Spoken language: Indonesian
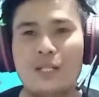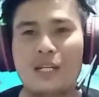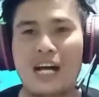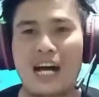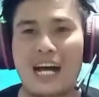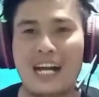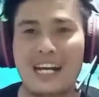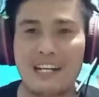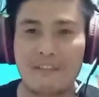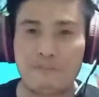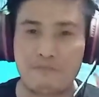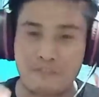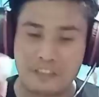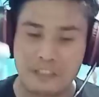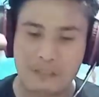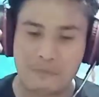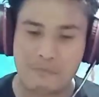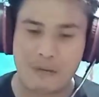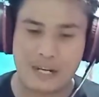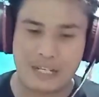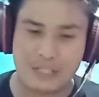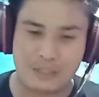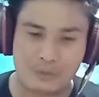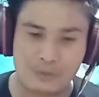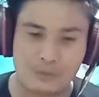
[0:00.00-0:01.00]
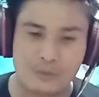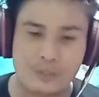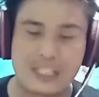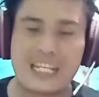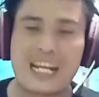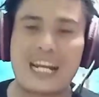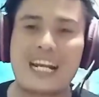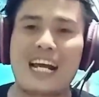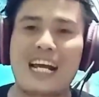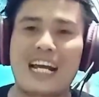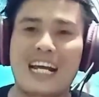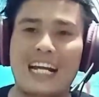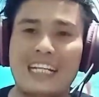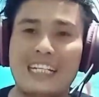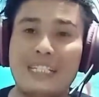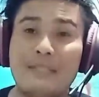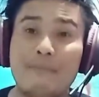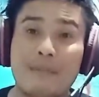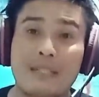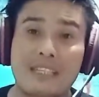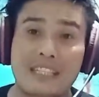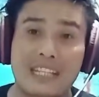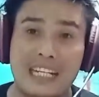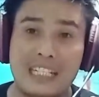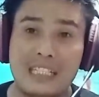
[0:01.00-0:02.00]
Ada firman Tuhan, ada
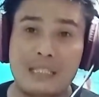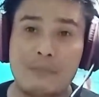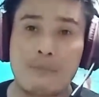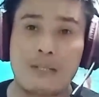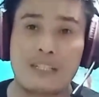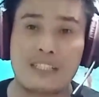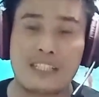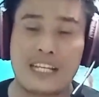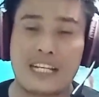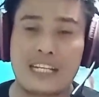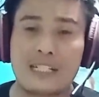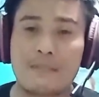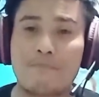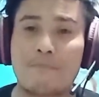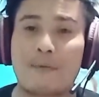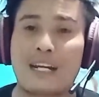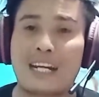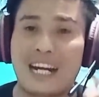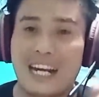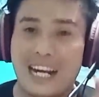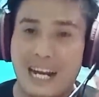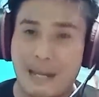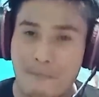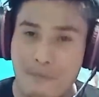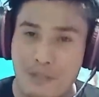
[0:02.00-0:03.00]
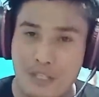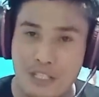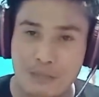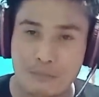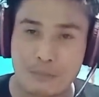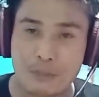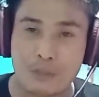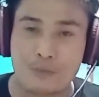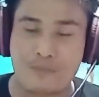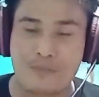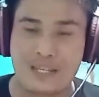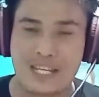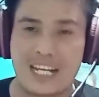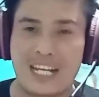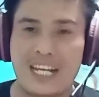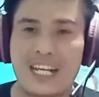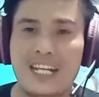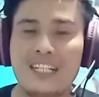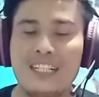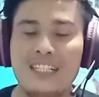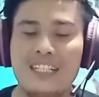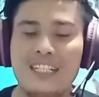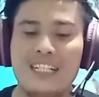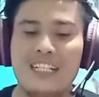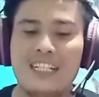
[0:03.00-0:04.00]
kalimat-kalimat dari para nabi
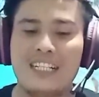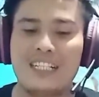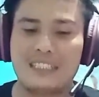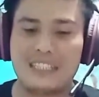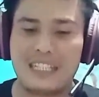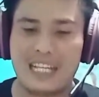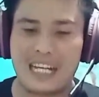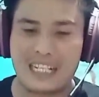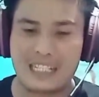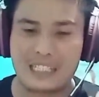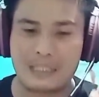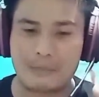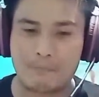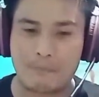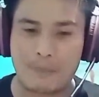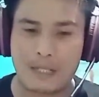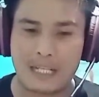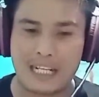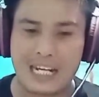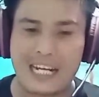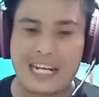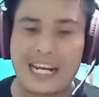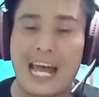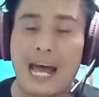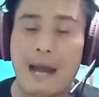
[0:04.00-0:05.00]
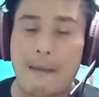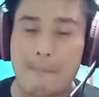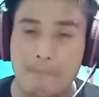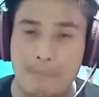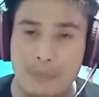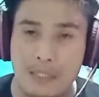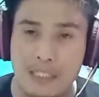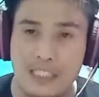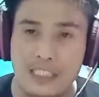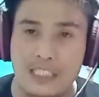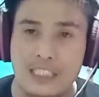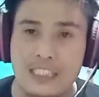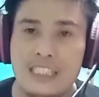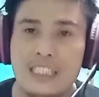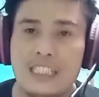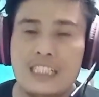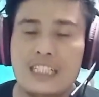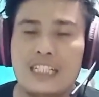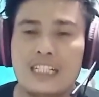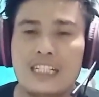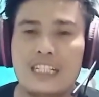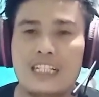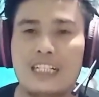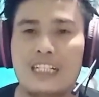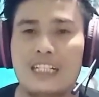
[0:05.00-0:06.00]
sebelumnya, dari para nabi
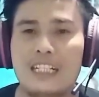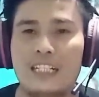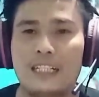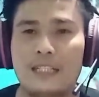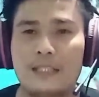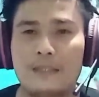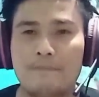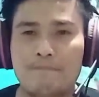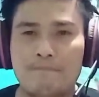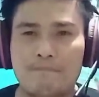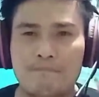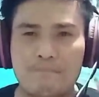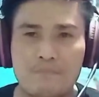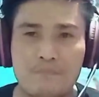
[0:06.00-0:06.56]
uh,